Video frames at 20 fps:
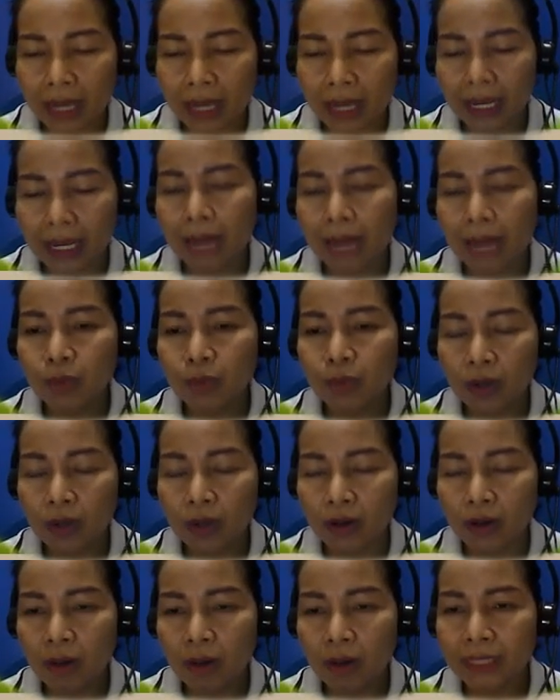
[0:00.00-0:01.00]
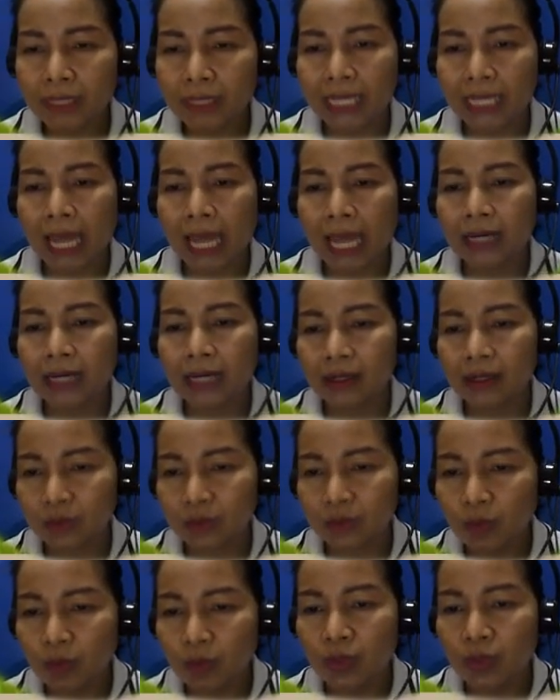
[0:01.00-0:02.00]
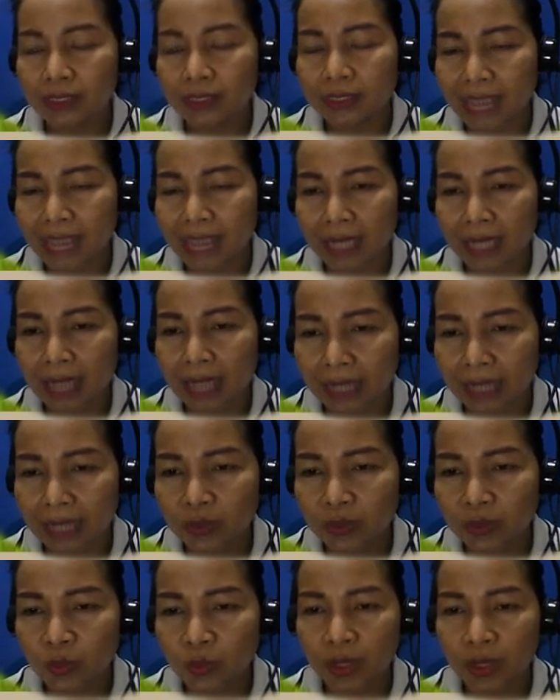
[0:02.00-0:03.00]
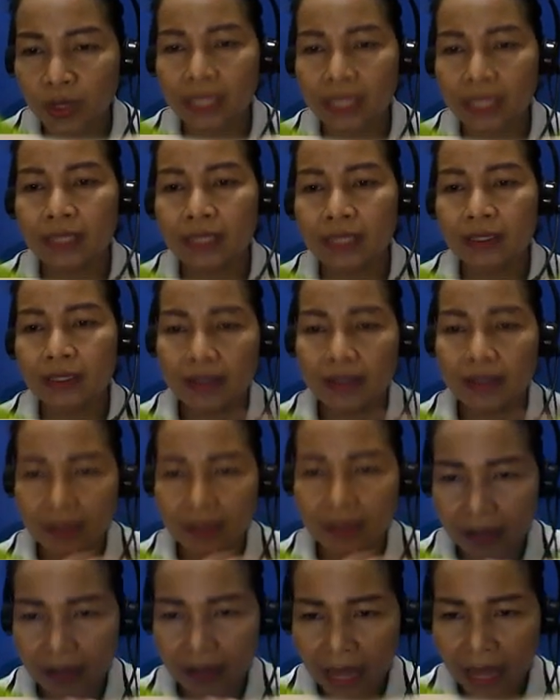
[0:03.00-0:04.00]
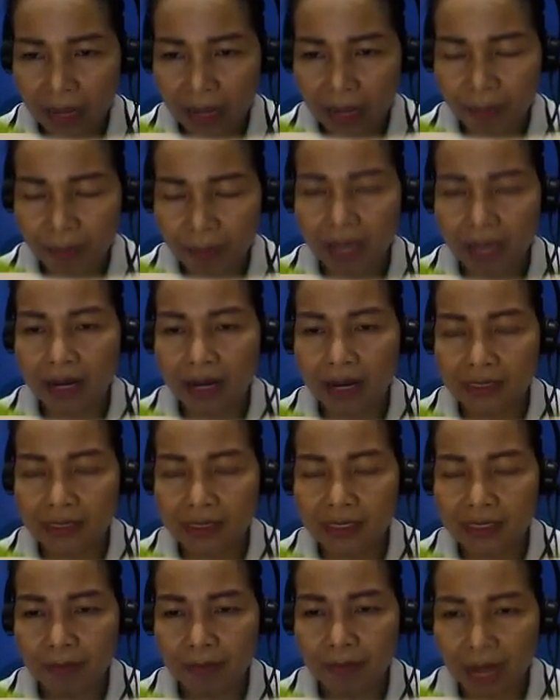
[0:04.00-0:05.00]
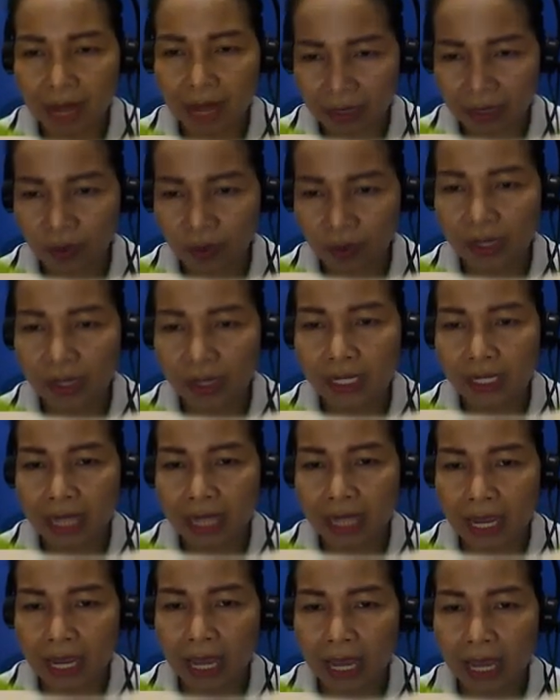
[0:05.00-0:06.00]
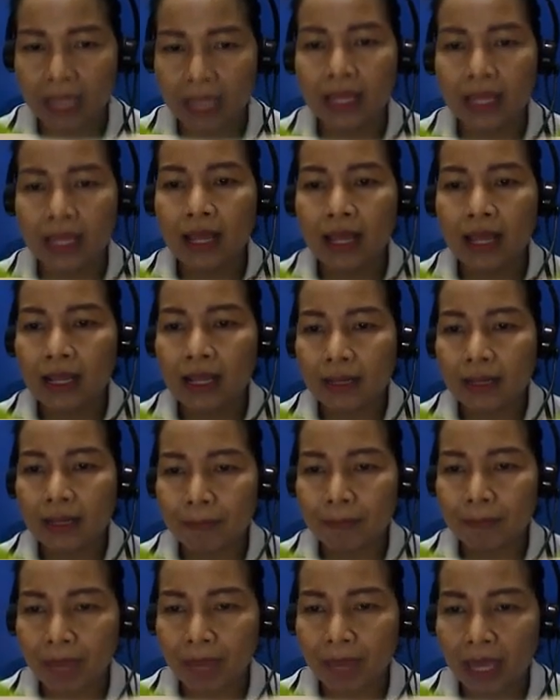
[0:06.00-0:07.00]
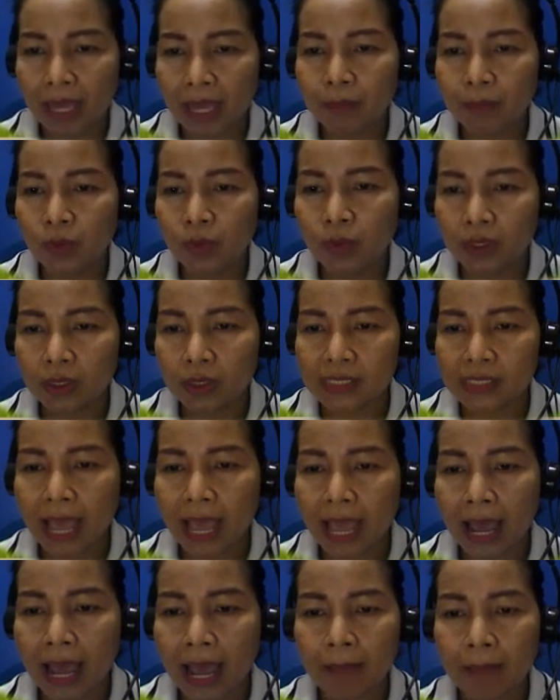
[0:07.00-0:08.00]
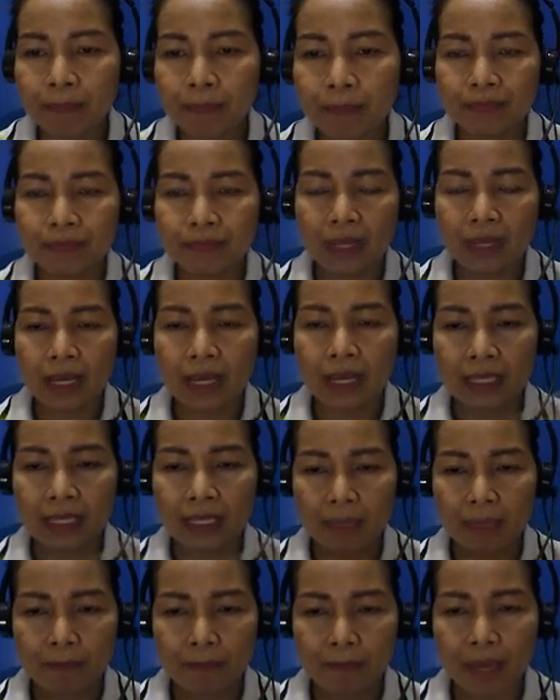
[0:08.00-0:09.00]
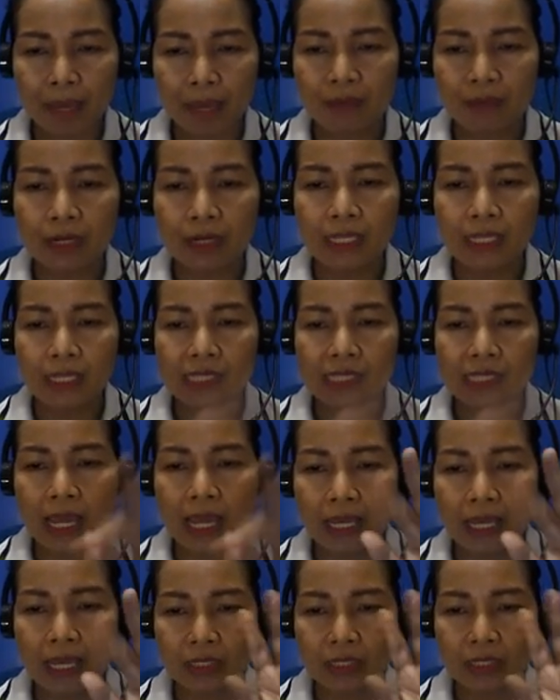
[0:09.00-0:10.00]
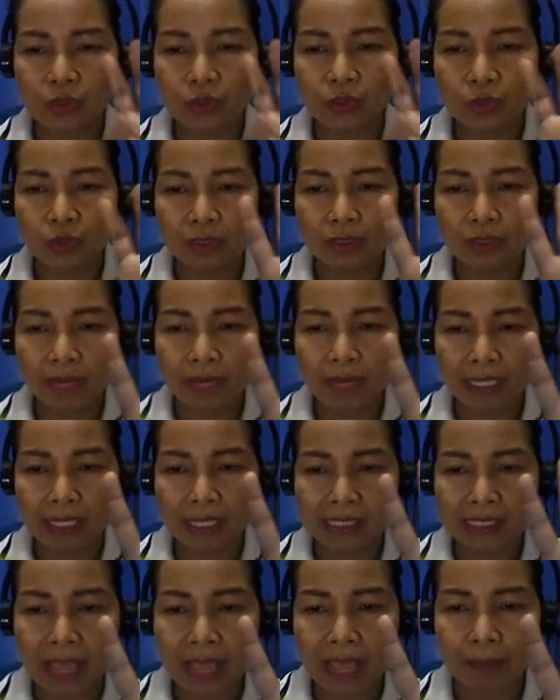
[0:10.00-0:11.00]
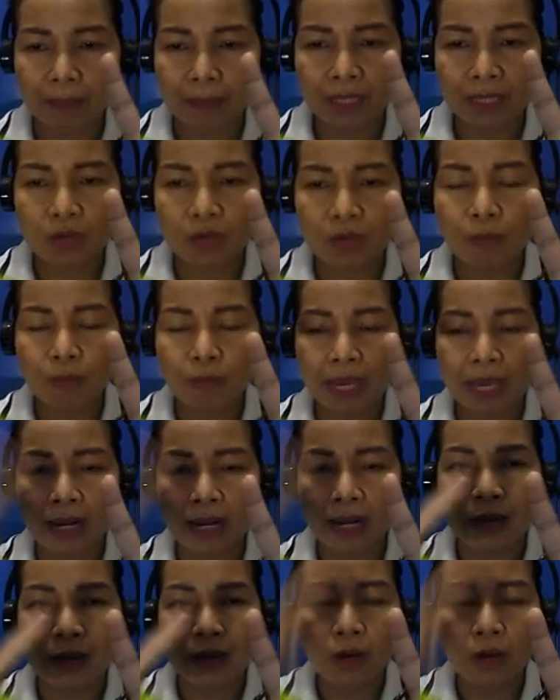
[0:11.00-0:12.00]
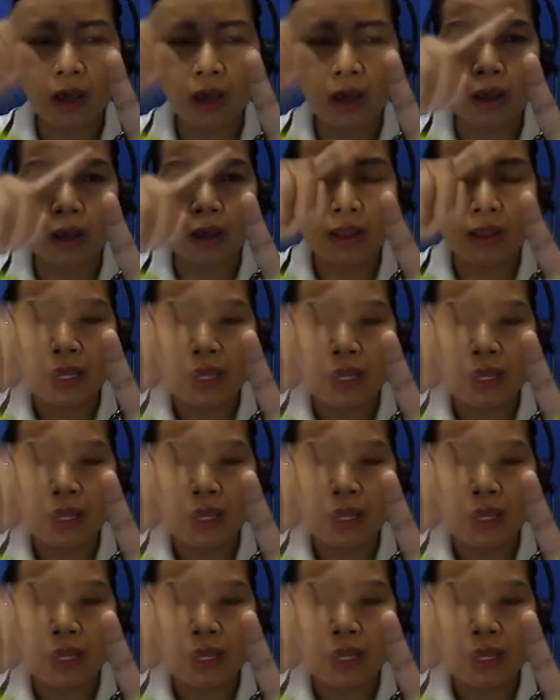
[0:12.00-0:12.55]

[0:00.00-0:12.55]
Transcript: หลักการบวกก็เหมือนกัน เราต้องบวกจากหลักหน่วยไล่ไปหลัก 10 หลักร้อยนะคะ8บวก3นะคะเก็บ 8 ไว้ในใจชูขึ้นมาอีก 3 นิ้ว 8 แล้วก็